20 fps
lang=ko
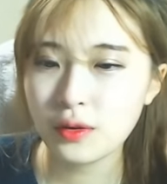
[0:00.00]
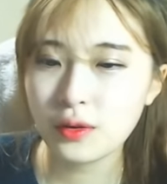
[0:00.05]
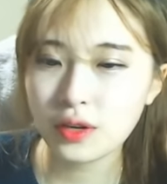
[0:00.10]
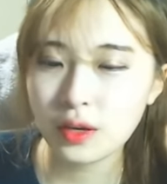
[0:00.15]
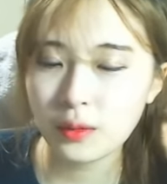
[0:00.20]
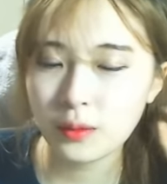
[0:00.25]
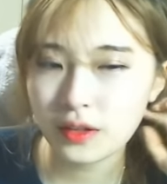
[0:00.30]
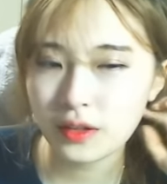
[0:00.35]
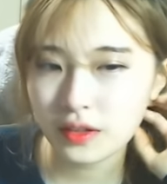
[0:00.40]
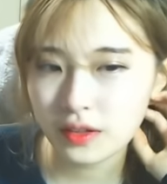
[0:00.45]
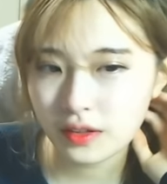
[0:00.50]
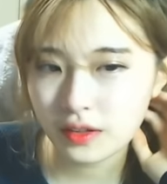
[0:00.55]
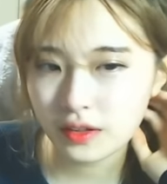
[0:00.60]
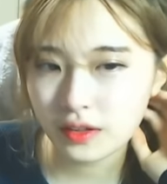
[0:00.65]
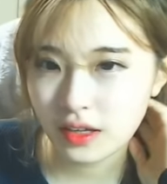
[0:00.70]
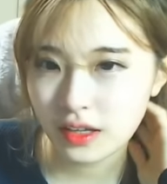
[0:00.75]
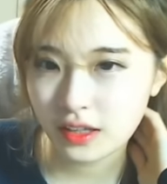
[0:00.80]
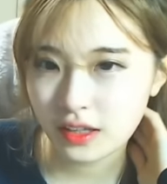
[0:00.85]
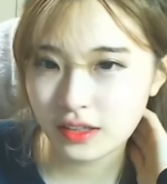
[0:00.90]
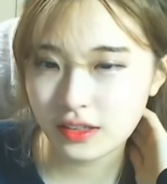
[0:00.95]
여기
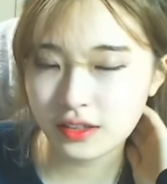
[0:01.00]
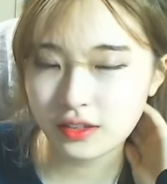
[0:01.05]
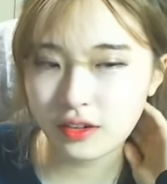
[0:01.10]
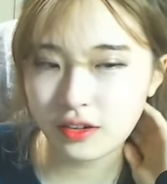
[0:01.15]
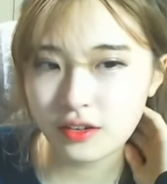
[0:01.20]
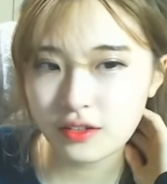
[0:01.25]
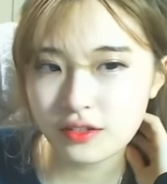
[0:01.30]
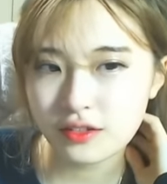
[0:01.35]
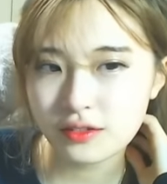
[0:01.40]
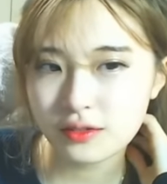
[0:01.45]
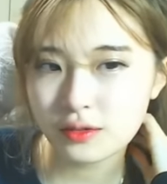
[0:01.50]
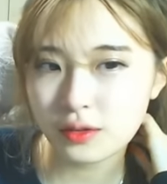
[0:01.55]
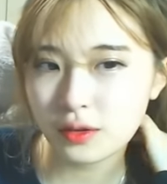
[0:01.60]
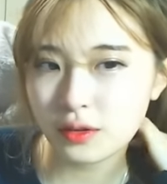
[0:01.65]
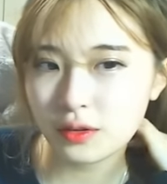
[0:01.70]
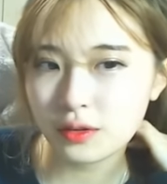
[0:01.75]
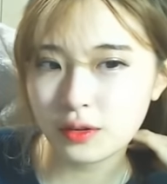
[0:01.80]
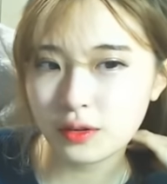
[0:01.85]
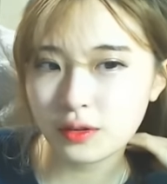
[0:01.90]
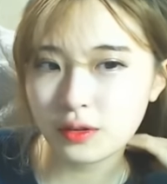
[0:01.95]
만약에 그런
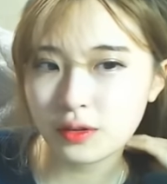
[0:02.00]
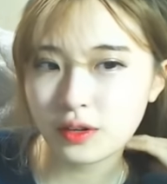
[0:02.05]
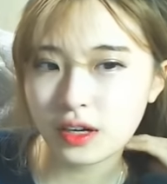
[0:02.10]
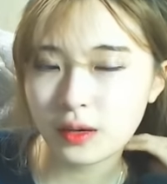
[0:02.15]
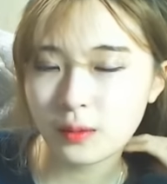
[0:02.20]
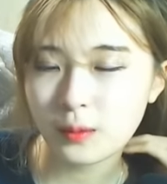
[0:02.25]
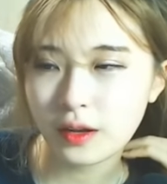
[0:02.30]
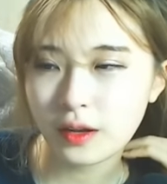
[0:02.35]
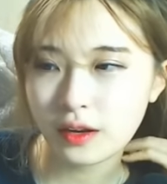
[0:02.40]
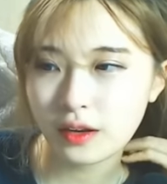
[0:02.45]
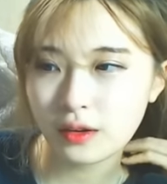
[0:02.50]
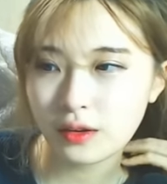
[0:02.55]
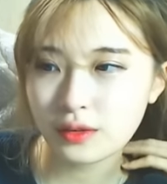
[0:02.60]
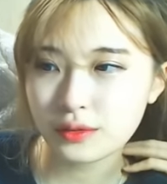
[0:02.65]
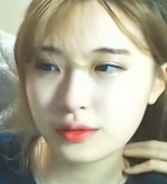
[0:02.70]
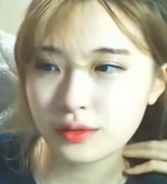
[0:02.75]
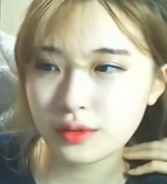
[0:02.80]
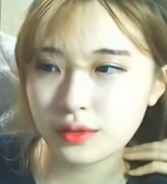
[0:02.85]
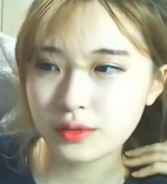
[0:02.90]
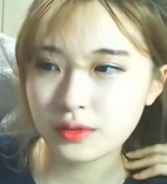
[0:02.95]
저가 말한
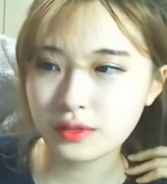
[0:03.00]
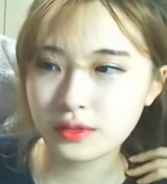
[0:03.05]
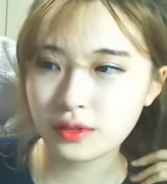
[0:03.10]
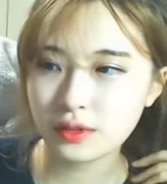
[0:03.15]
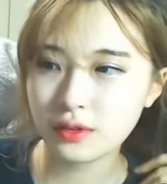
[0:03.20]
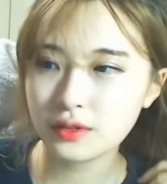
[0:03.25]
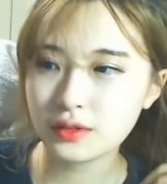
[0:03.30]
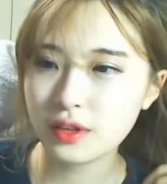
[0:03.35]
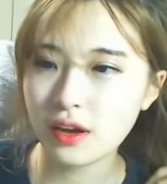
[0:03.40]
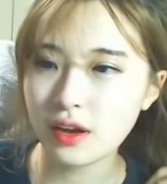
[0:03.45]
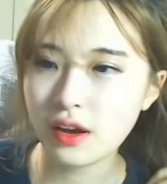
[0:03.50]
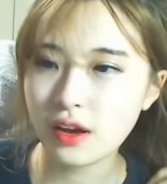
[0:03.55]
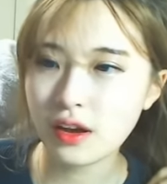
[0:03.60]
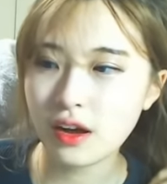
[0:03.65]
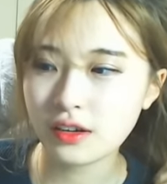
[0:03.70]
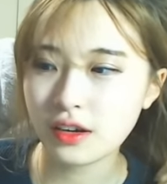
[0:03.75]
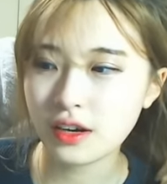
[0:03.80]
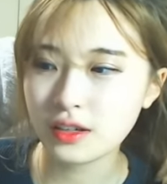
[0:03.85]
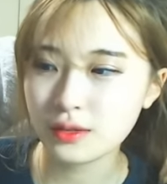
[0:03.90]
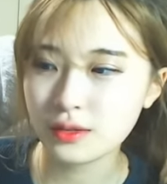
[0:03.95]
것처럼 그런
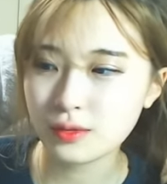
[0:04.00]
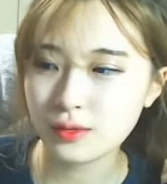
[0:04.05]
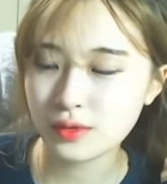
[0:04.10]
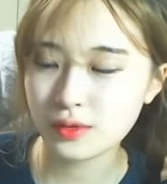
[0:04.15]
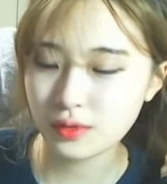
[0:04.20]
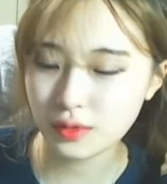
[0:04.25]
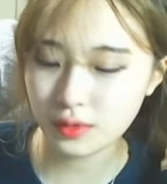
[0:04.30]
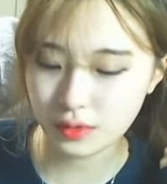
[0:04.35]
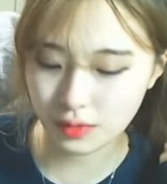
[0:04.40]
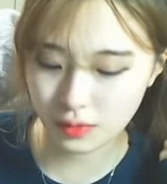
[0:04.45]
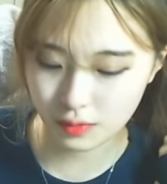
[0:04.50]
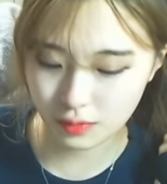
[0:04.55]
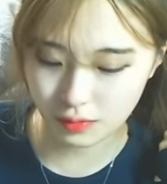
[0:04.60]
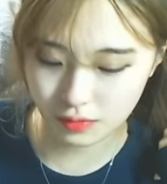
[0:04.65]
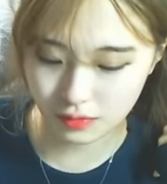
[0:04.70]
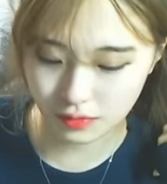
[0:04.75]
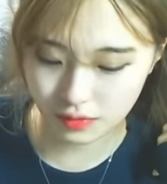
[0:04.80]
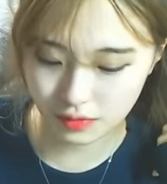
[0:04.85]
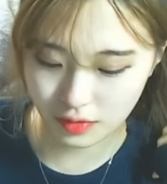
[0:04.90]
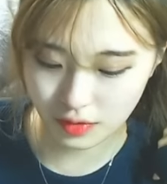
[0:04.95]
생각을 가지고 있었던
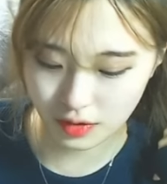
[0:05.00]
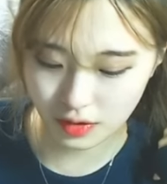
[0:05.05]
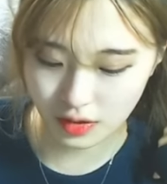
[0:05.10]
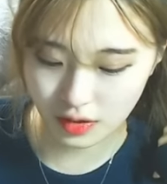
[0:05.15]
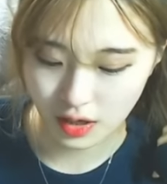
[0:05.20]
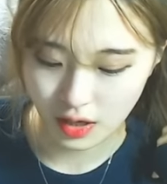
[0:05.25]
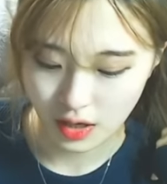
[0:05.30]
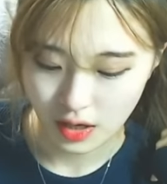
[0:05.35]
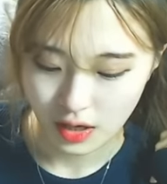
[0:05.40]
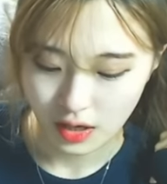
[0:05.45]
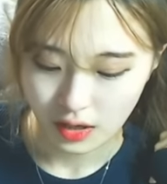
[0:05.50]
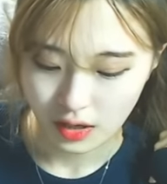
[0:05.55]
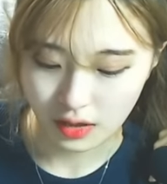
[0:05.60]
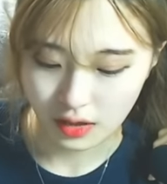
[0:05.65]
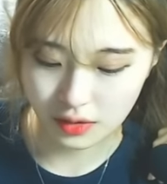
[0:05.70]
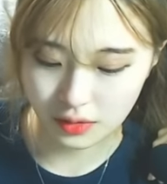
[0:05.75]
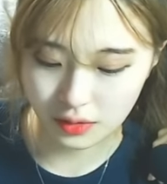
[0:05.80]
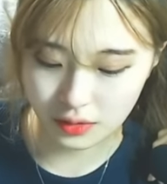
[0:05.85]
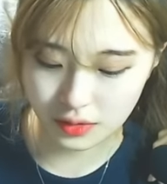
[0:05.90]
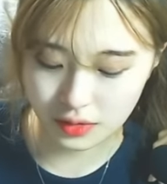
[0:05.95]
분이
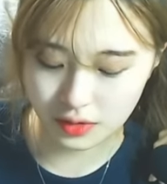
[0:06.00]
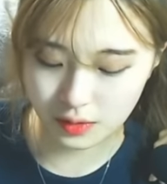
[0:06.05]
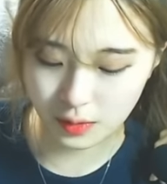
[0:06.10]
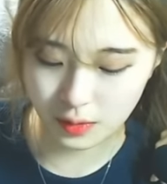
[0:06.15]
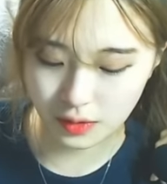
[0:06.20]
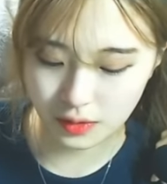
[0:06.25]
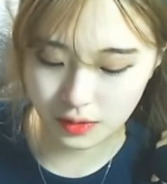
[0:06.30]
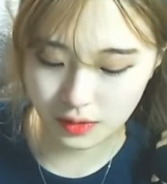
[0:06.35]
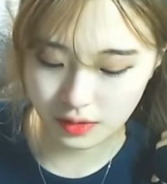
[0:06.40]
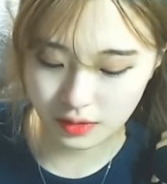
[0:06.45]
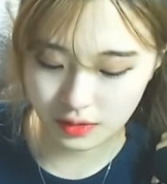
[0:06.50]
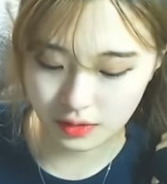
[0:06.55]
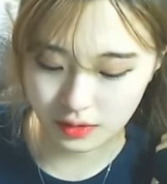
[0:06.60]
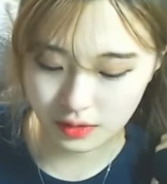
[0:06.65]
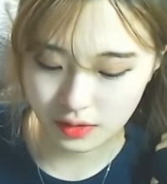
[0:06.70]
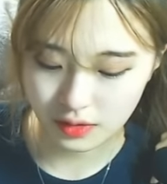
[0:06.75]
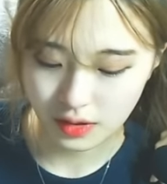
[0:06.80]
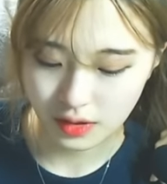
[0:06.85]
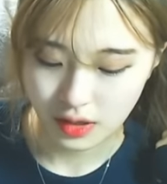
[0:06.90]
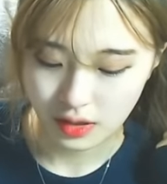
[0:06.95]

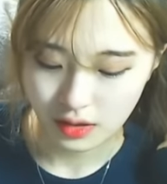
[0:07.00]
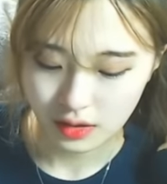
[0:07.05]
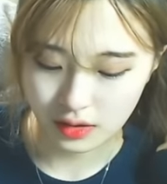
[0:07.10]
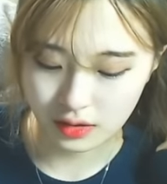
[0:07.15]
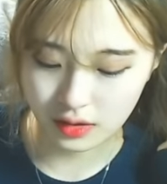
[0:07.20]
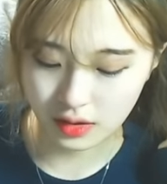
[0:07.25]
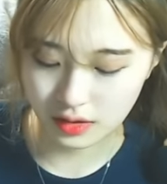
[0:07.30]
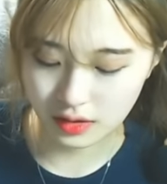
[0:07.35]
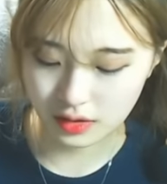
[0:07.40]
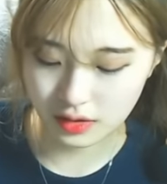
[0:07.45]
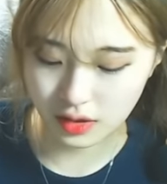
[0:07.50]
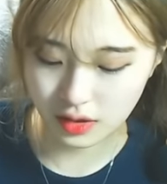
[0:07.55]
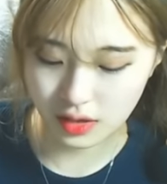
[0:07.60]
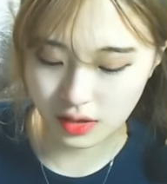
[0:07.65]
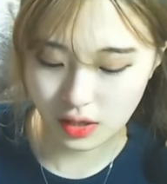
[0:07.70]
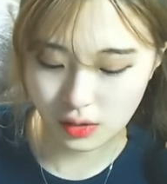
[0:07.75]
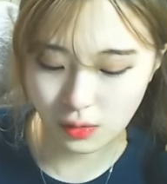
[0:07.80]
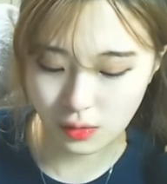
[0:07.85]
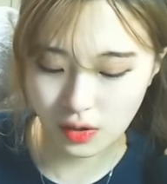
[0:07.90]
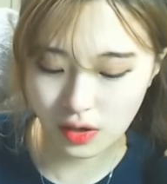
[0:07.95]
계셨으면은 일단 진짜
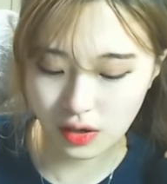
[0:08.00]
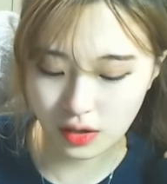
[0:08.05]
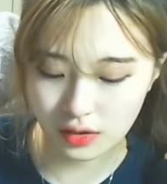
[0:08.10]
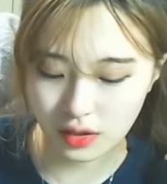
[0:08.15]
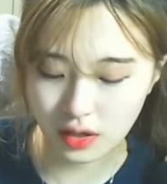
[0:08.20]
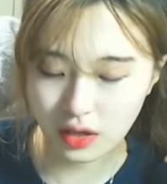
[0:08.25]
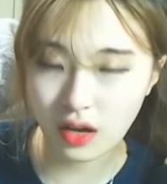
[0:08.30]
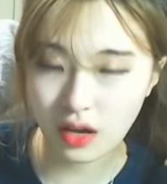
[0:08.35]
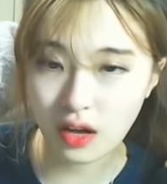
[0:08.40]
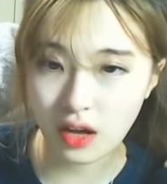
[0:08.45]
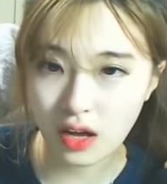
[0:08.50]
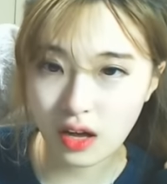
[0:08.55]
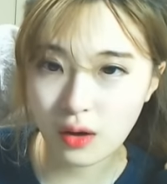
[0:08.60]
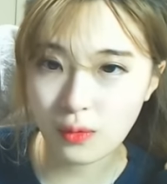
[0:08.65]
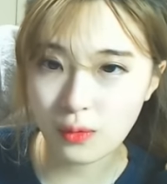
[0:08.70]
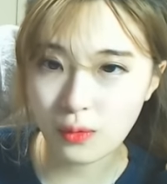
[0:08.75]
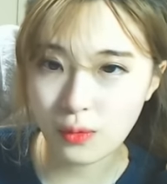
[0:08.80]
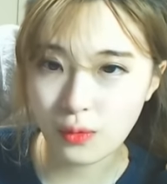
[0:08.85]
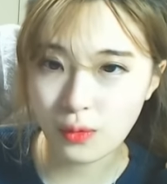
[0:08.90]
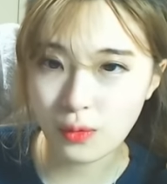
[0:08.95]
죄송하게
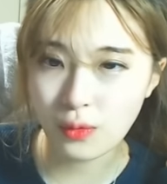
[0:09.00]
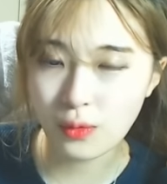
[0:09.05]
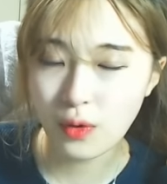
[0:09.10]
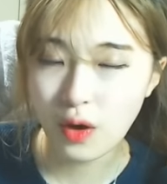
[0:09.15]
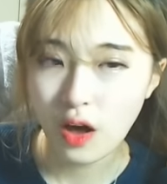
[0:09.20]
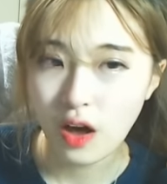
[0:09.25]
생각하고